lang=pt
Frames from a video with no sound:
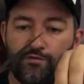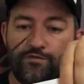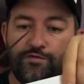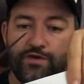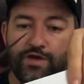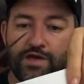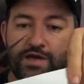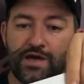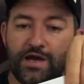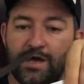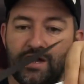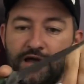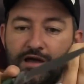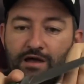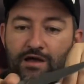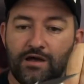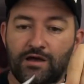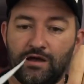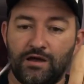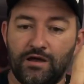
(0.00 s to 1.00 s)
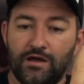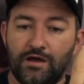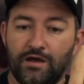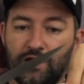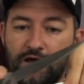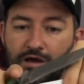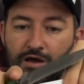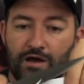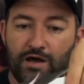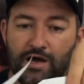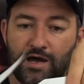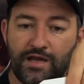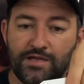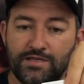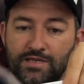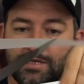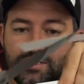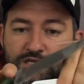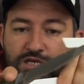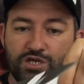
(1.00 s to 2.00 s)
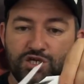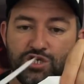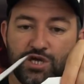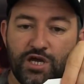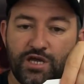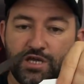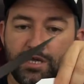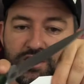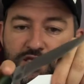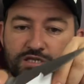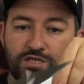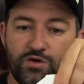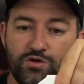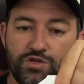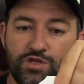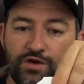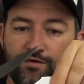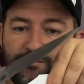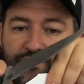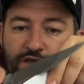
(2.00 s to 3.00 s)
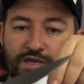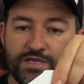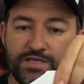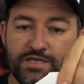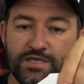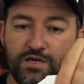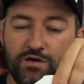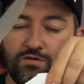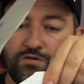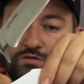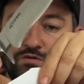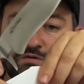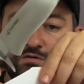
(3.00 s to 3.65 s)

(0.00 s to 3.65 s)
fica a desejar em questão de afiação.